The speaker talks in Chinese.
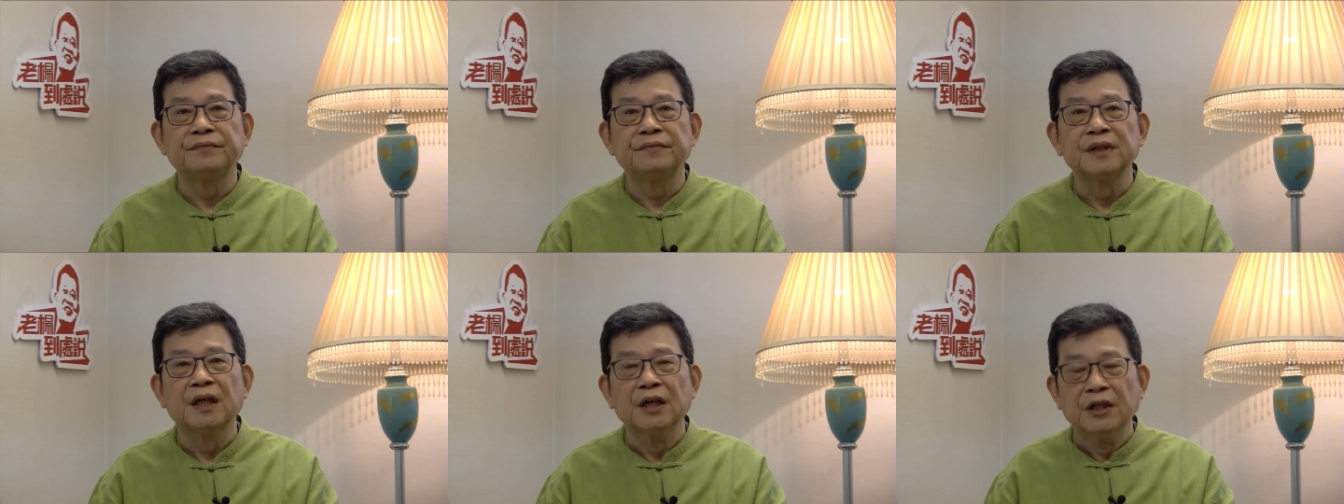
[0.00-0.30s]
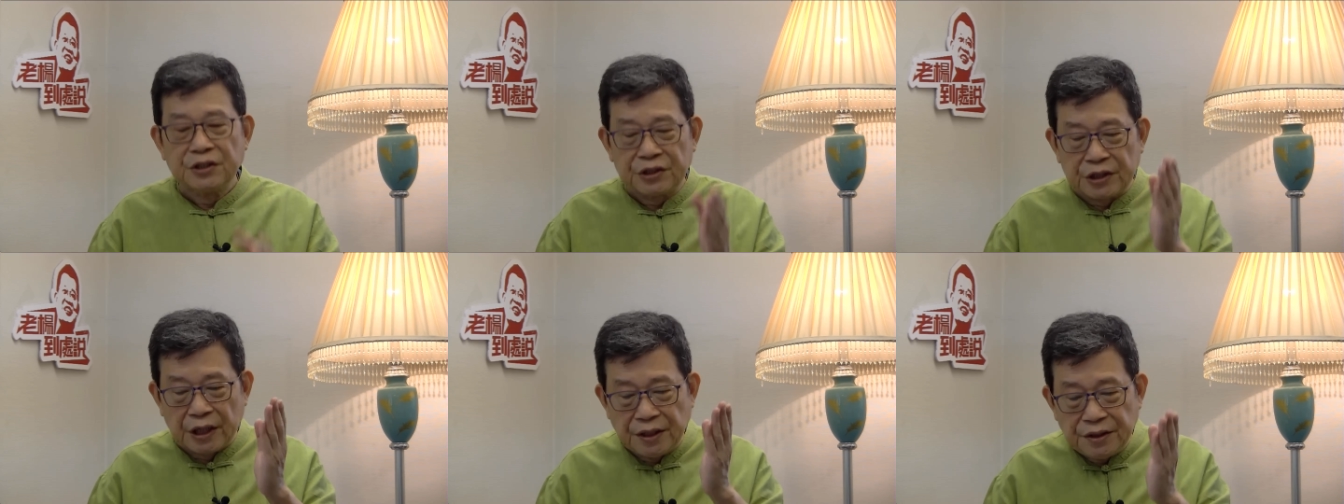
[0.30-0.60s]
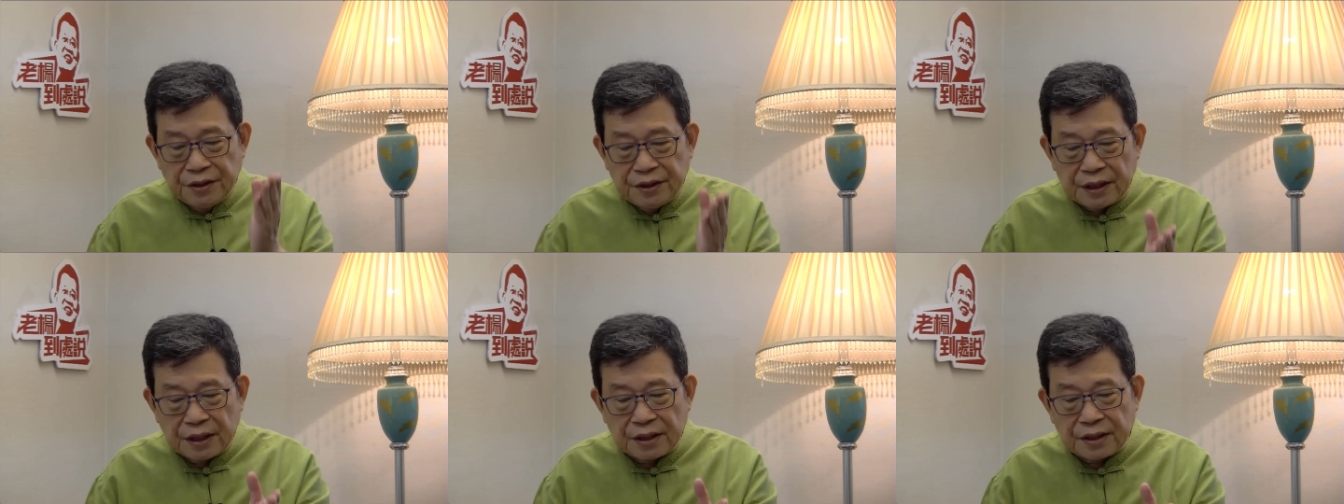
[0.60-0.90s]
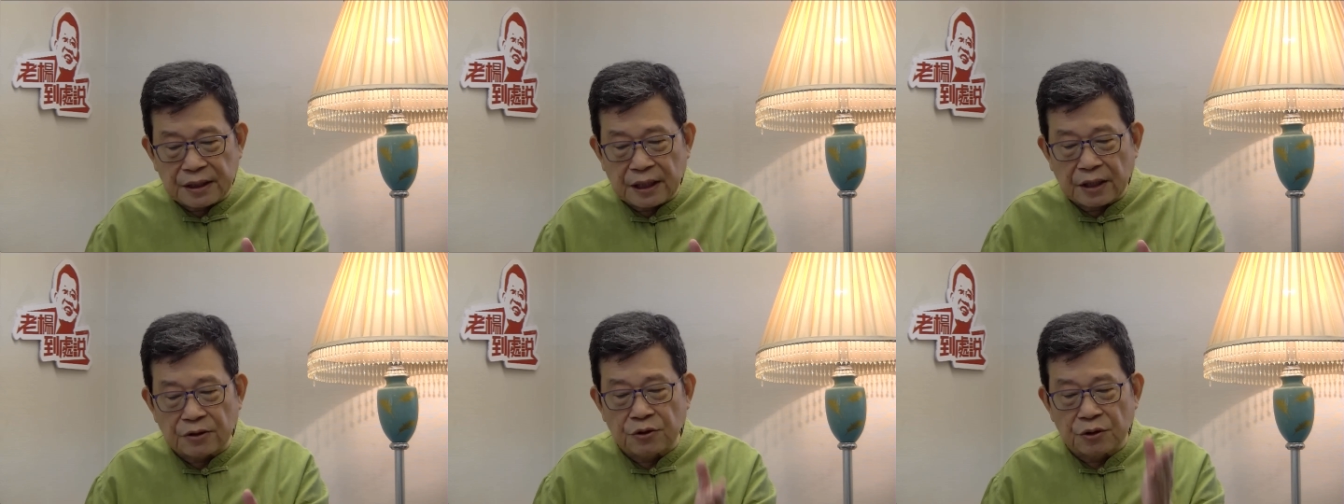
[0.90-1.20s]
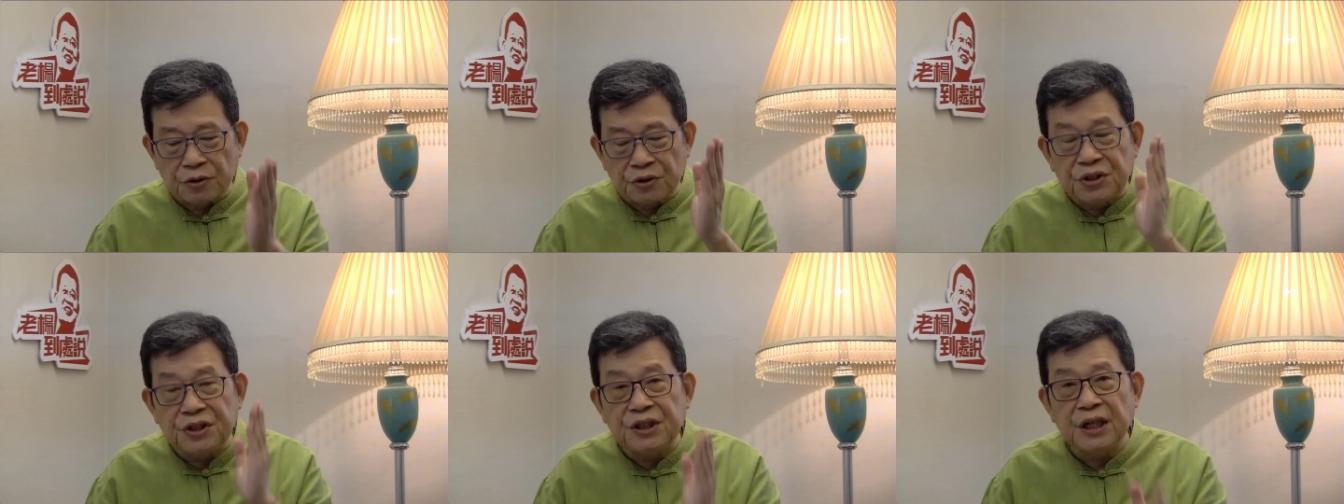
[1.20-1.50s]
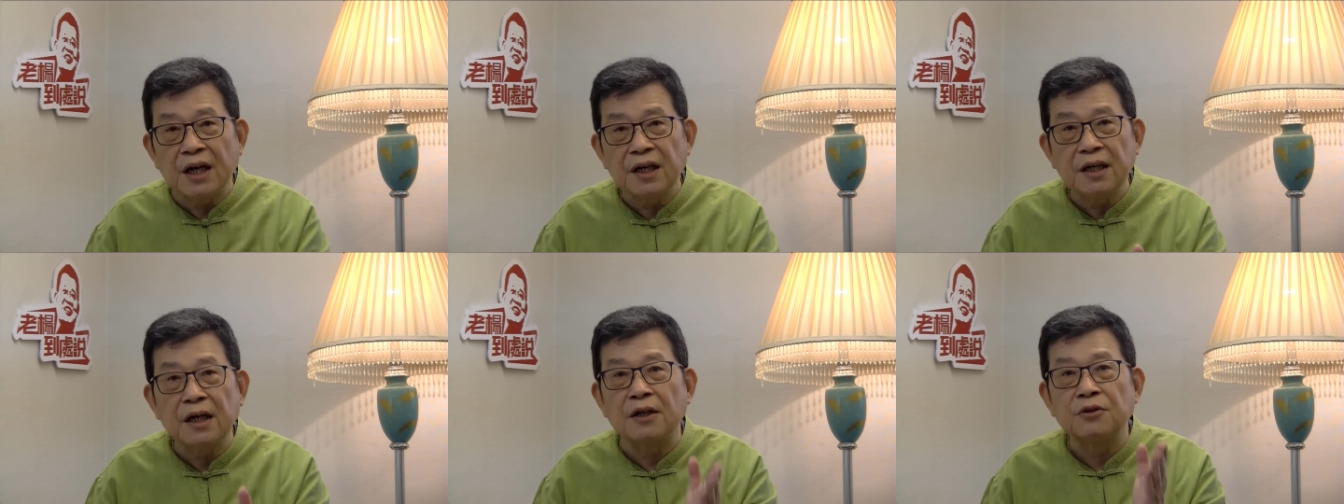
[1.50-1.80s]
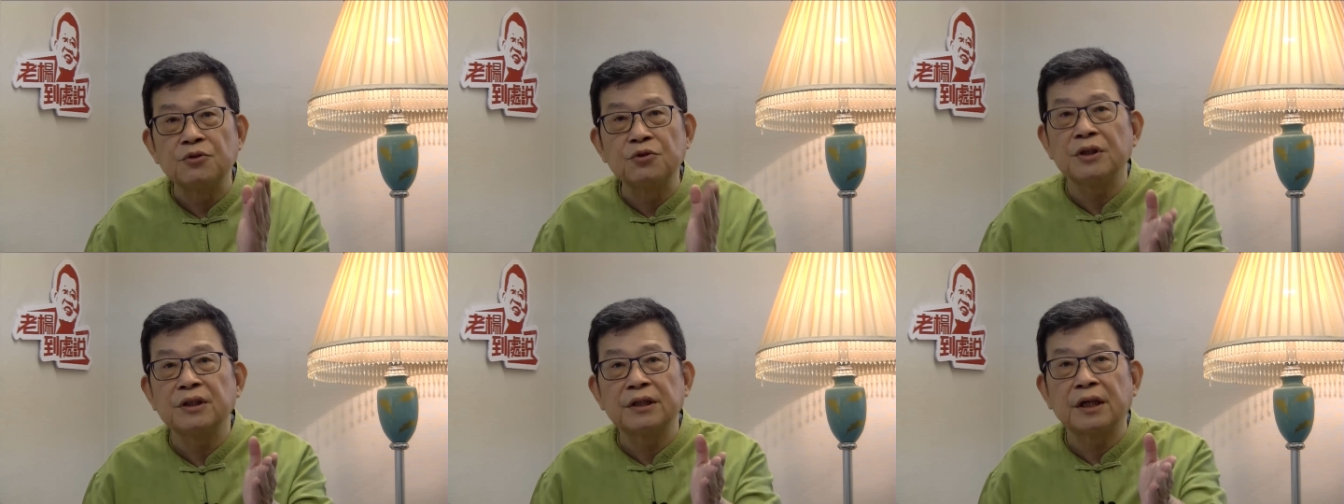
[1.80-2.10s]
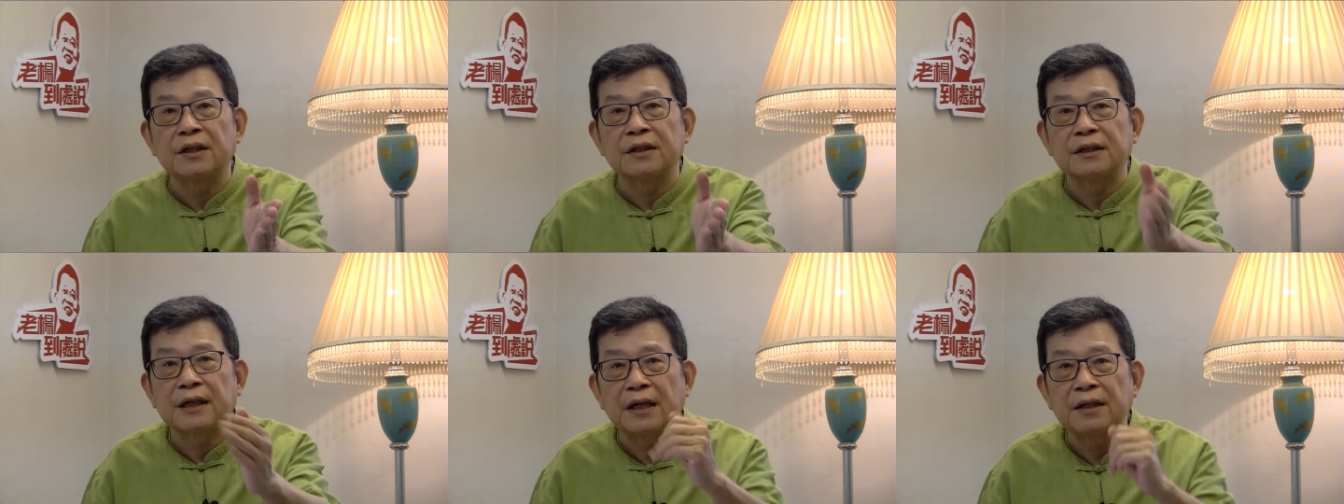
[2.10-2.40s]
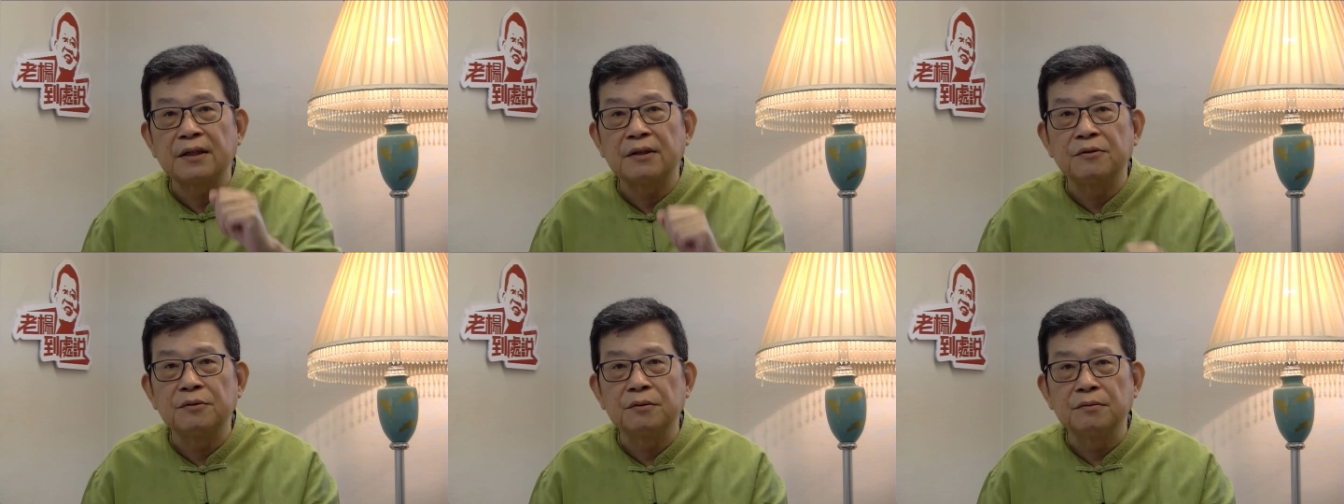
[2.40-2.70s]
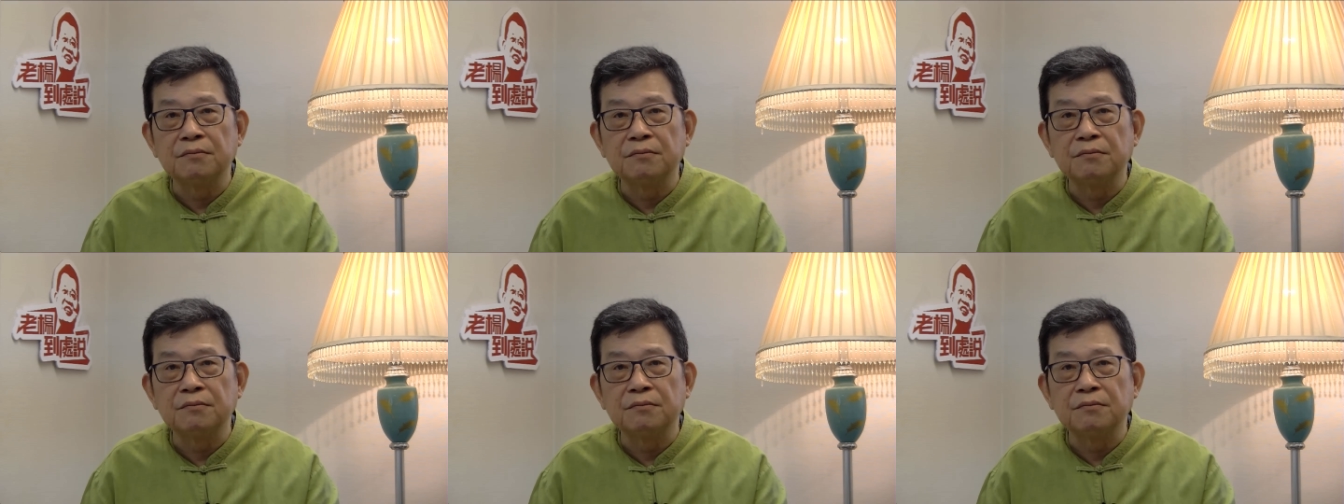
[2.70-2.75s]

陈景祥说：“香港最大的担忧